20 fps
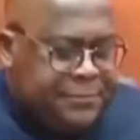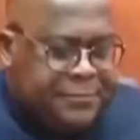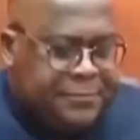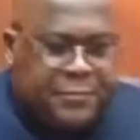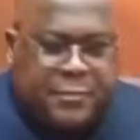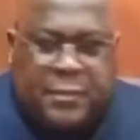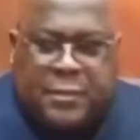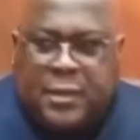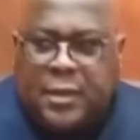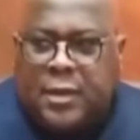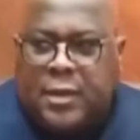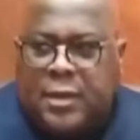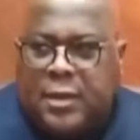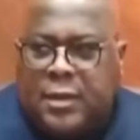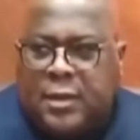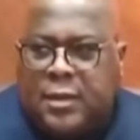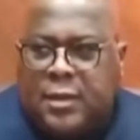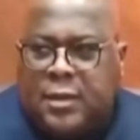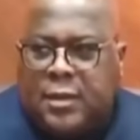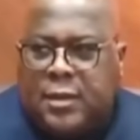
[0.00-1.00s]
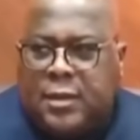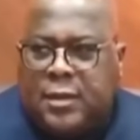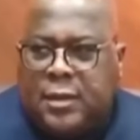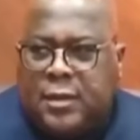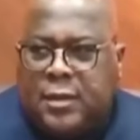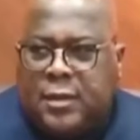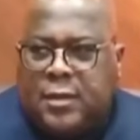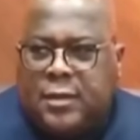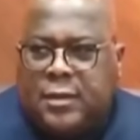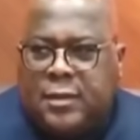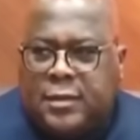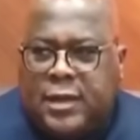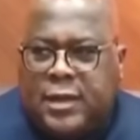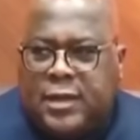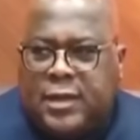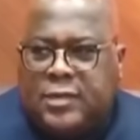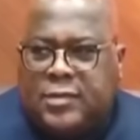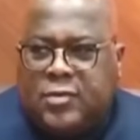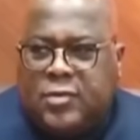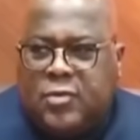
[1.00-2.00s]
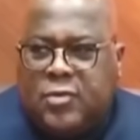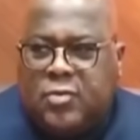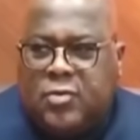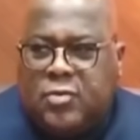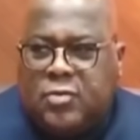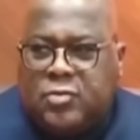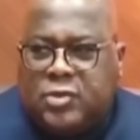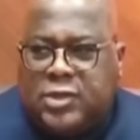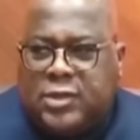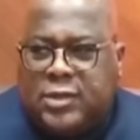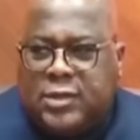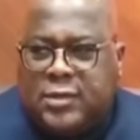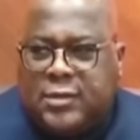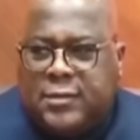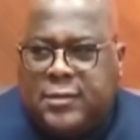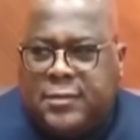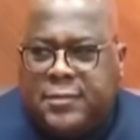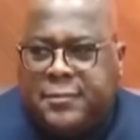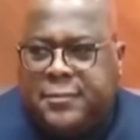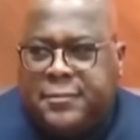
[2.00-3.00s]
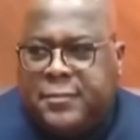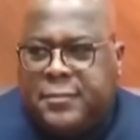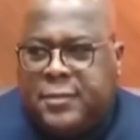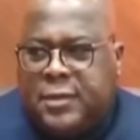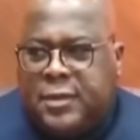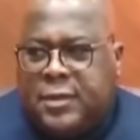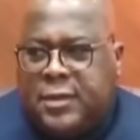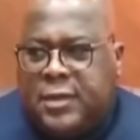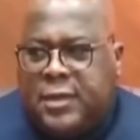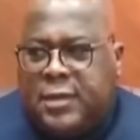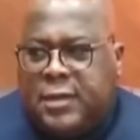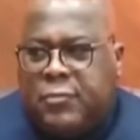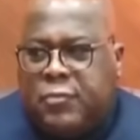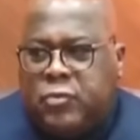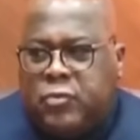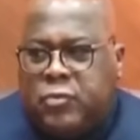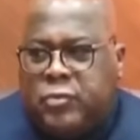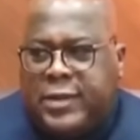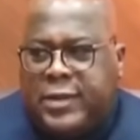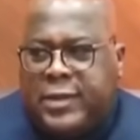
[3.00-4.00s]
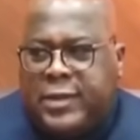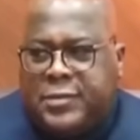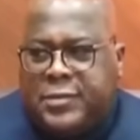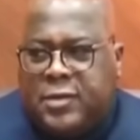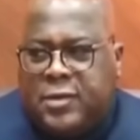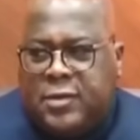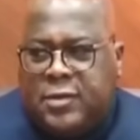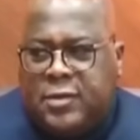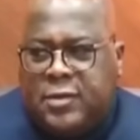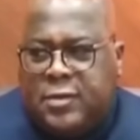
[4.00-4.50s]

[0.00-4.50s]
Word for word: causés par les inondations, les énormes quantités d'eau de ruissellement qui ne